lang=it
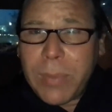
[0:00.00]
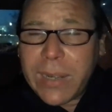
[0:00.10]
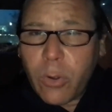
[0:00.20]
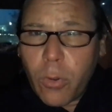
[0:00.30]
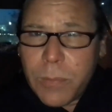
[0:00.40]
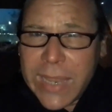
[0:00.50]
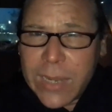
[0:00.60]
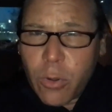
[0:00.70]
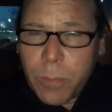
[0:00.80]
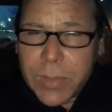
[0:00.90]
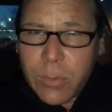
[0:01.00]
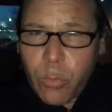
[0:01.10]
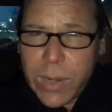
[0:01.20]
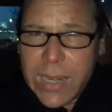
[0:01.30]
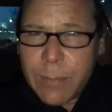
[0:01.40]
perlomeno per
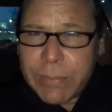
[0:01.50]
quelle